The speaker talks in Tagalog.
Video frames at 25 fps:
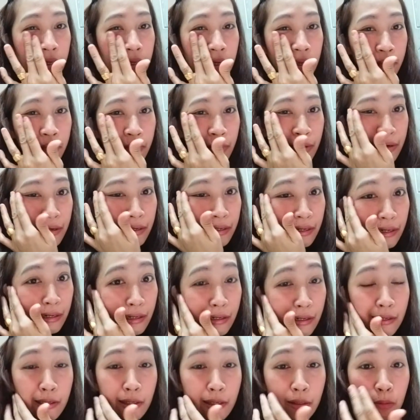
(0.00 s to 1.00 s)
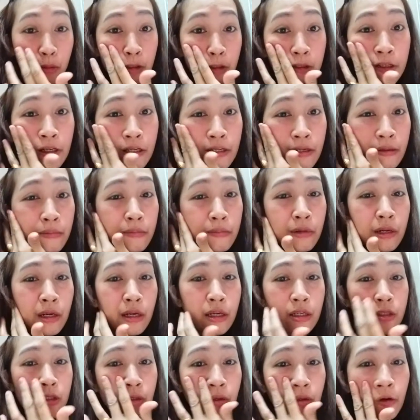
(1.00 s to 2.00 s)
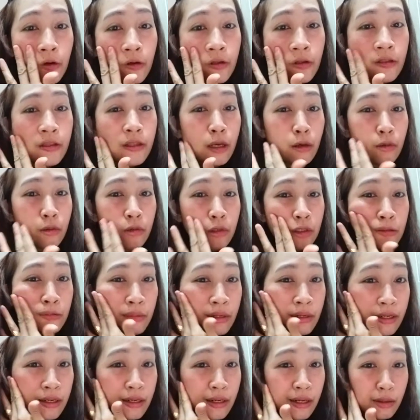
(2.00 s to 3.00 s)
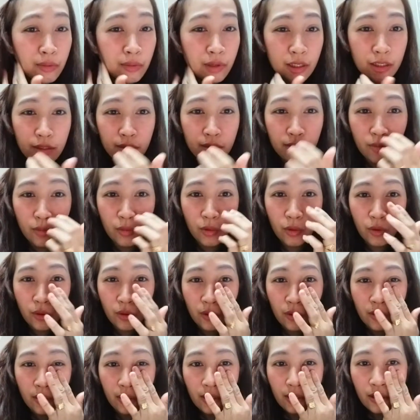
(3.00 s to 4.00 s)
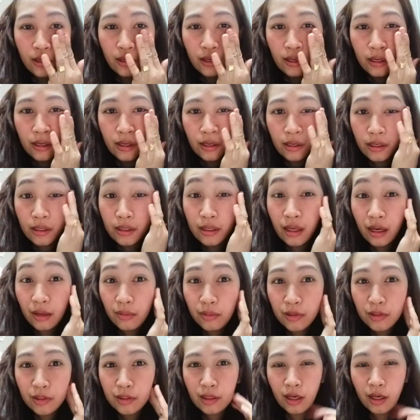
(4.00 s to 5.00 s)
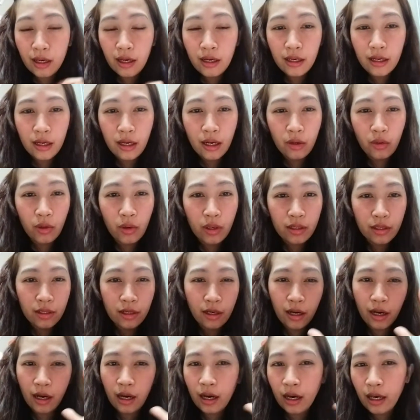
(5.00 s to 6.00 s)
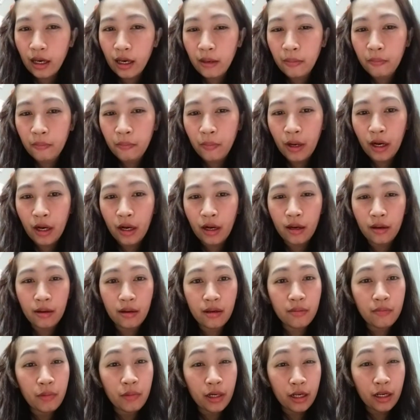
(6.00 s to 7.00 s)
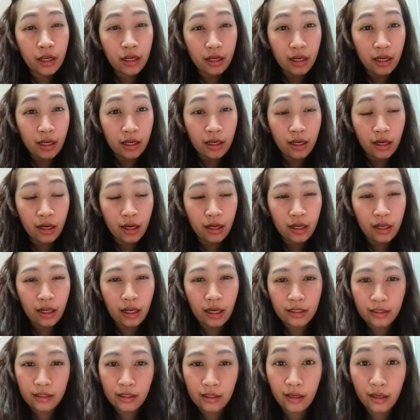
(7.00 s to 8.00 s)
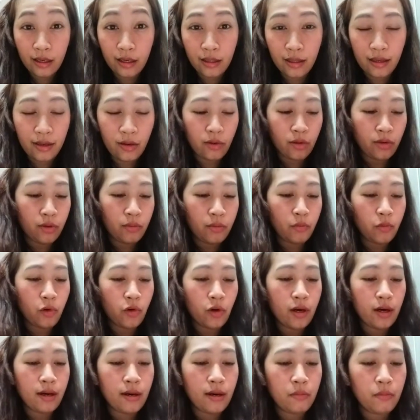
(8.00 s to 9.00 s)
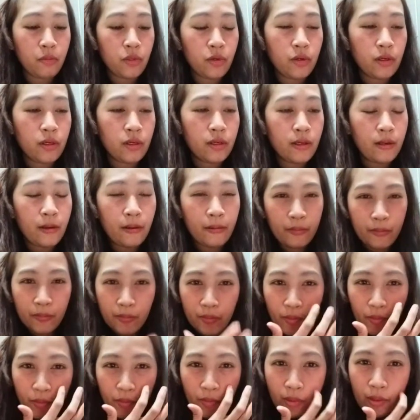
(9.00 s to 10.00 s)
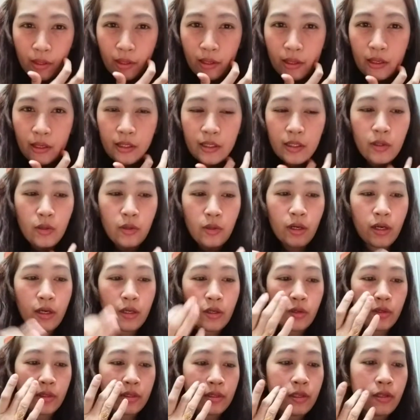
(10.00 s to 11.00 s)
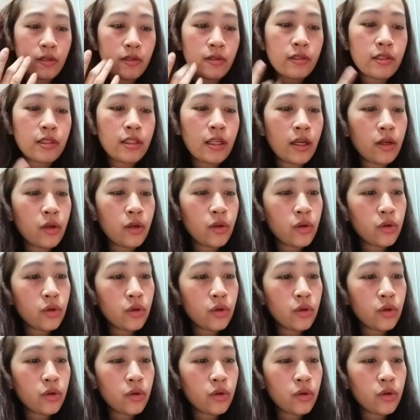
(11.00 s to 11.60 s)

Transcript: Kasi pagka nilagyan mo siya ng blush on, tapos paglabas mo, tapos naarawan ka, ay pak, parang nag nagaglass skin yung mukha mo. So ngayon, yung